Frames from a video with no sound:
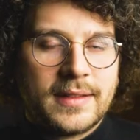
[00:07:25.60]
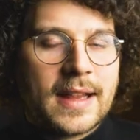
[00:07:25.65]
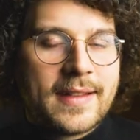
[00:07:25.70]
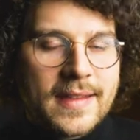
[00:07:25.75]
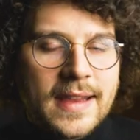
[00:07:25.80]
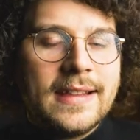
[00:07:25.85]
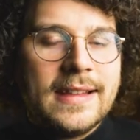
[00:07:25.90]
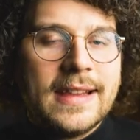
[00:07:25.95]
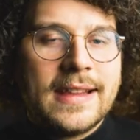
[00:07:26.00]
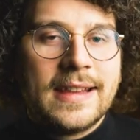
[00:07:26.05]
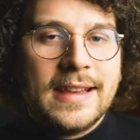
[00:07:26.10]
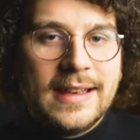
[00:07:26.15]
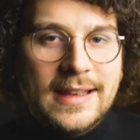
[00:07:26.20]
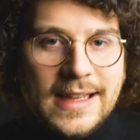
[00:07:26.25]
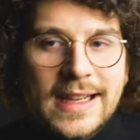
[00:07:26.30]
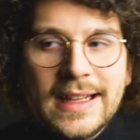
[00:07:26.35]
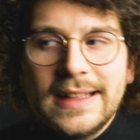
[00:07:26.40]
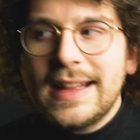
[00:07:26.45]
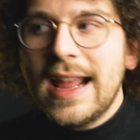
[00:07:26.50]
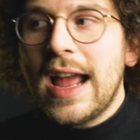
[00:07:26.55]
Tatsächlich
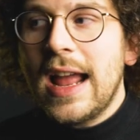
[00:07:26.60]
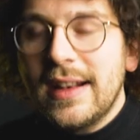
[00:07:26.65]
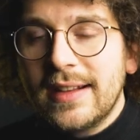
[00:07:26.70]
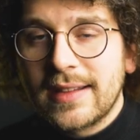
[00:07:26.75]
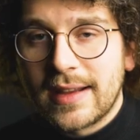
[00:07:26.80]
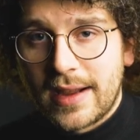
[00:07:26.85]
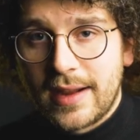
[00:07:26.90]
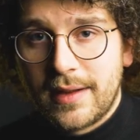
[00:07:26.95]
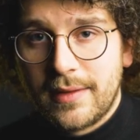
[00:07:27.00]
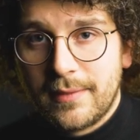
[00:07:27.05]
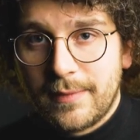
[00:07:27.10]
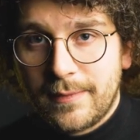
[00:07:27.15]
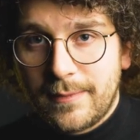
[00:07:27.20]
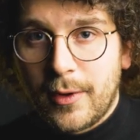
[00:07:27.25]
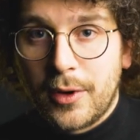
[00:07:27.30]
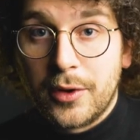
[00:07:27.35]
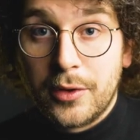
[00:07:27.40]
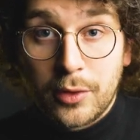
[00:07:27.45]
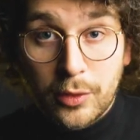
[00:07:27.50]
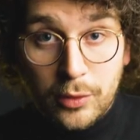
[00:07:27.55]
liegt der Anteil
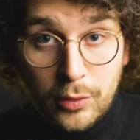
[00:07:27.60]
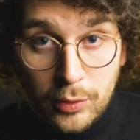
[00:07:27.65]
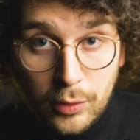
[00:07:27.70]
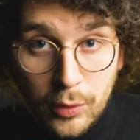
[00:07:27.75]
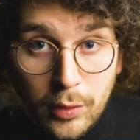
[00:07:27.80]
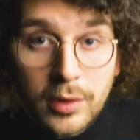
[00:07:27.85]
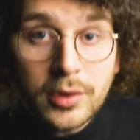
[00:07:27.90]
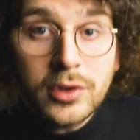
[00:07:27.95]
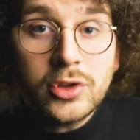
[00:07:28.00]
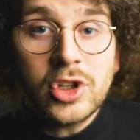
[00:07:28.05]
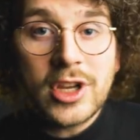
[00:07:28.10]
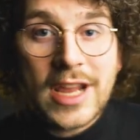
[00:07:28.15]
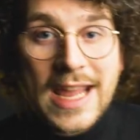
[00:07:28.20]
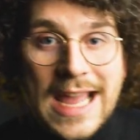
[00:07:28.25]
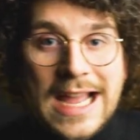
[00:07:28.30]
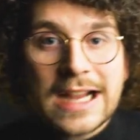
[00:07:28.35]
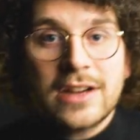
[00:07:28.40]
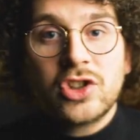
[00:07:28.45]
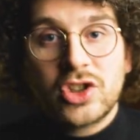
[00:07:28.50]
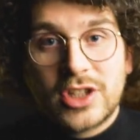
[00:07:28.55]
von ökologisch
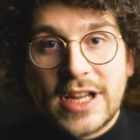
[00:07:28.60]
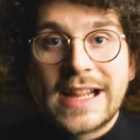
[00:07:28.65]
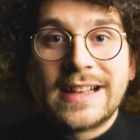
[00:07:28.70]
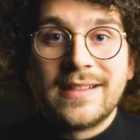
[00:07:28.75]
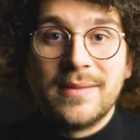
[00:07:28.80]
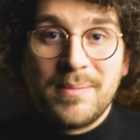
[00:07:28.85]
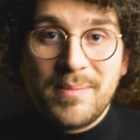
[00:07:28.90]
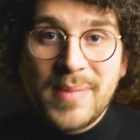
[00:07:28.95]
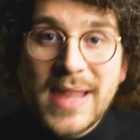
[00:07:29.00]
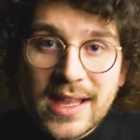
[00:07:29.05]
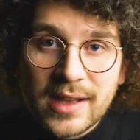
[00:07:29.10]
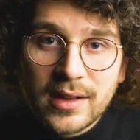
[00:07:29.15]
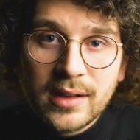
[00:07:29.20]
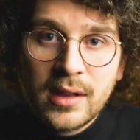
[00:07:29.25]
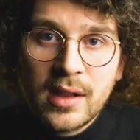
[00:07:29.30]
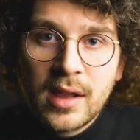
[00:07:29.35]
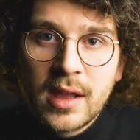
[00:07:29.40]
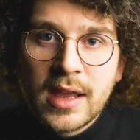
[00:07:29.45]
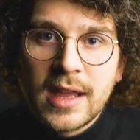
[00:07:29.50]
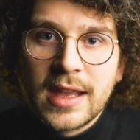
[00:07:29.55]
hergestelltem Bier
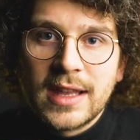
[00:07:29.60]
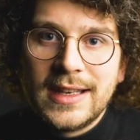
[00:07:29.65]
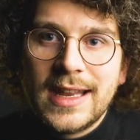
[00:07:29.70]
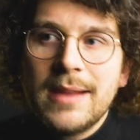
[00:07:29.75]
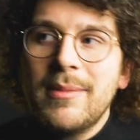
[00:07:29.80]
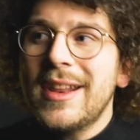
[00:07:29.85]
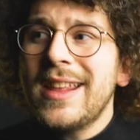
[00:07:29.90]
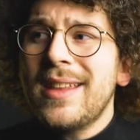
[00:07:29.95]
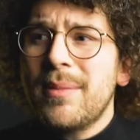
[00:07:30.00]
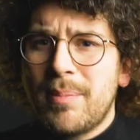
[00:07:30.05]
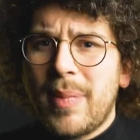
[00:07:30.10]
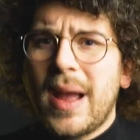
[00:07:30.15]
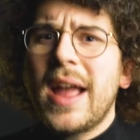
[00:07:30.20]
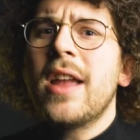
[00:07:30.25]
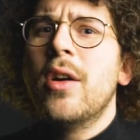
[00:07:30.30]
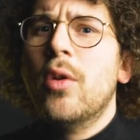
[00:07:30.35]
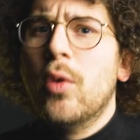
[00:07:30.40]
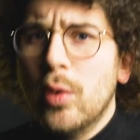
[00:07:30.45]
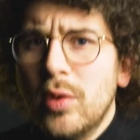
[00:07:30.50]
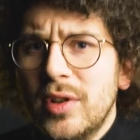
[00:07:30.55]
nämlich
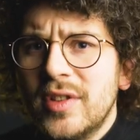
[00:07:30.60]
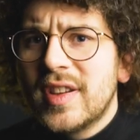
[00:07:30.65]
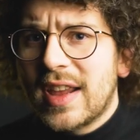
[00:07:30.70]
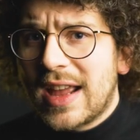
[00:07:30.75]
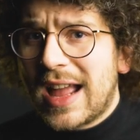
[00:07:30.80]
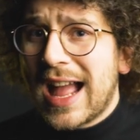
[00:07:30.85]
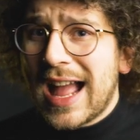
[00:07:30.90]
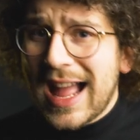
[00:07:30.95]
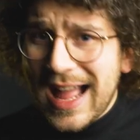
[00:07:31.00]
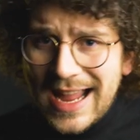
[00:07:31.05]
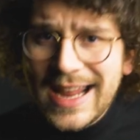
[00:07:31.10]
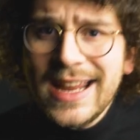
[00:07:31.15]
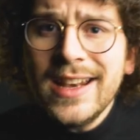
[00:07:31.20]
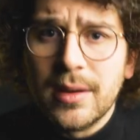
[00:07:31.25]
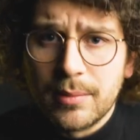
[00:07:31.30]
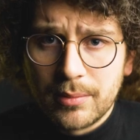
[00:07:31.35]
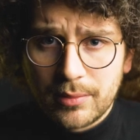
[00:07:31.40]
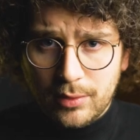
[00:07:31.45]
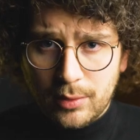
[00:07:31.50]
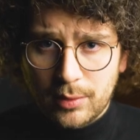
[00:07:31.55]
bei unter
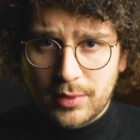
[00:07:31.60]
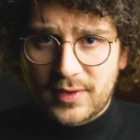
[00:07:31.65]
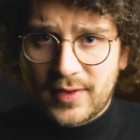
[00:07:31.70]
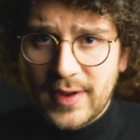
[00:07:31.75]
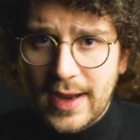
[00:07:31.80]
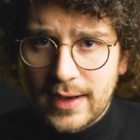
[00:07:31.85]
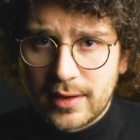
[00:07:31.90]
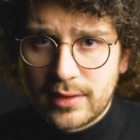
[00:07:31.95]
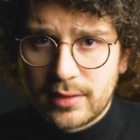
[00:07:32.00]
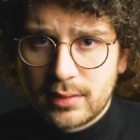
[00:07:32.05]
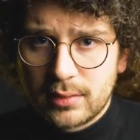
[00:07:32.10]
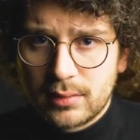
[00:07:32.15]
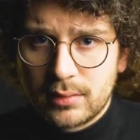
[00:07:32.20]
einem Prozent.